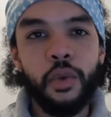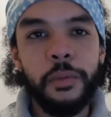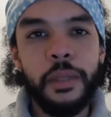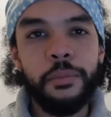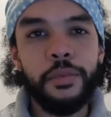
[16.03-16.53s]

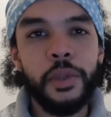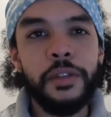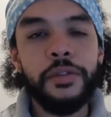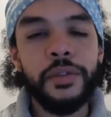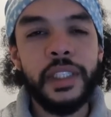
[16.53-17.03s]
toi-même pour
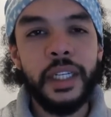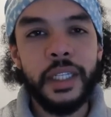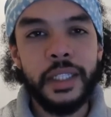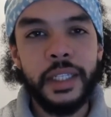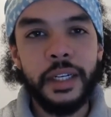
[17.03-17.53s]
affronter
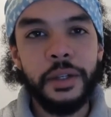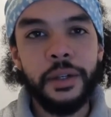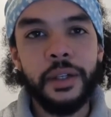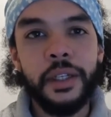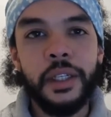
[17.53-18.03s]

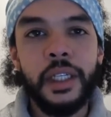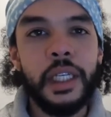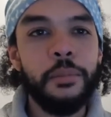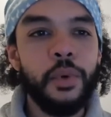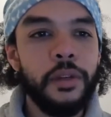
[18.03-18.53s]
l'extérieur.
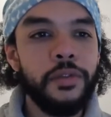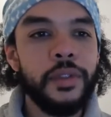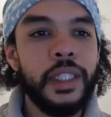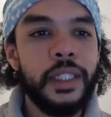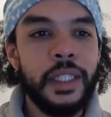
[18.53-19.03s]
Et pour
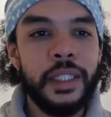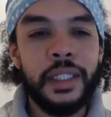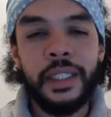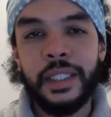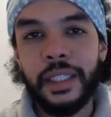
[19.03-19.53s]
affronter
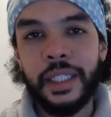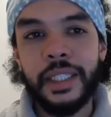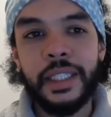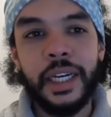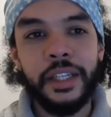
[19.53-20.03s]
cet
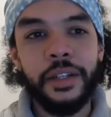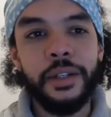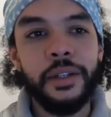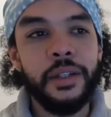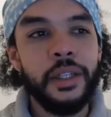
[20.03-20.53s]

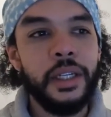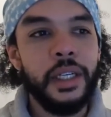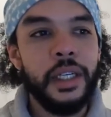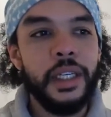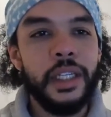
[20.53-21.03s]
extérieur,
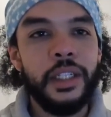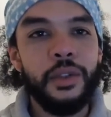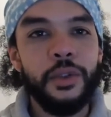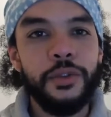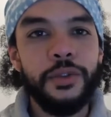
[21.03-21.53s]
il
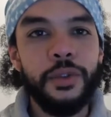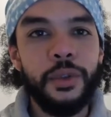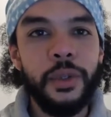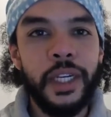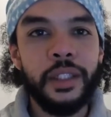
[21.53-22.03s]
te
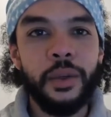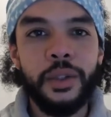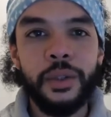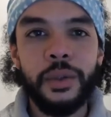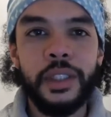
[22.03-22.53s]
faut être
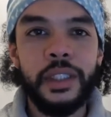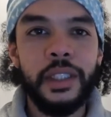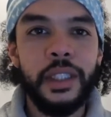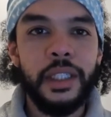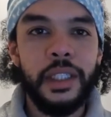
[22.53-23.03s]
solide,
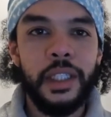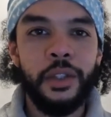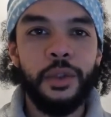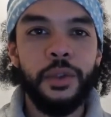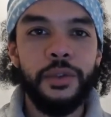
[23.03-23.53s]

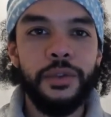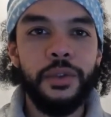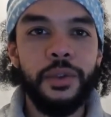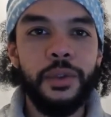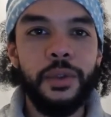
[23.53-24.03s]
il te
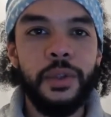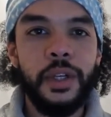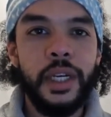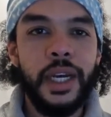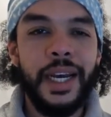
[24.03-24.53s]
faut
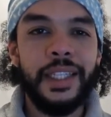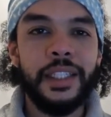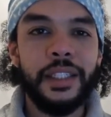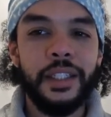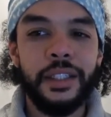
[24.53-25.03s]

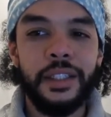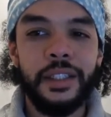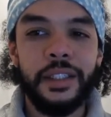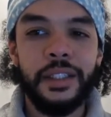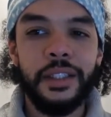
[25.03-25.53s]
être
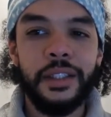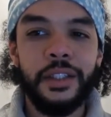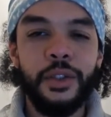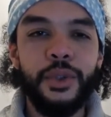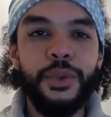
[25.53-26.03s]
euh,
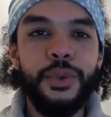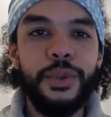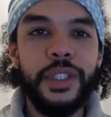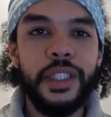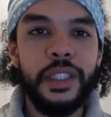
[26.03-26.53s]

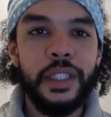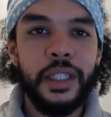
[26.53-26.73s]
uni,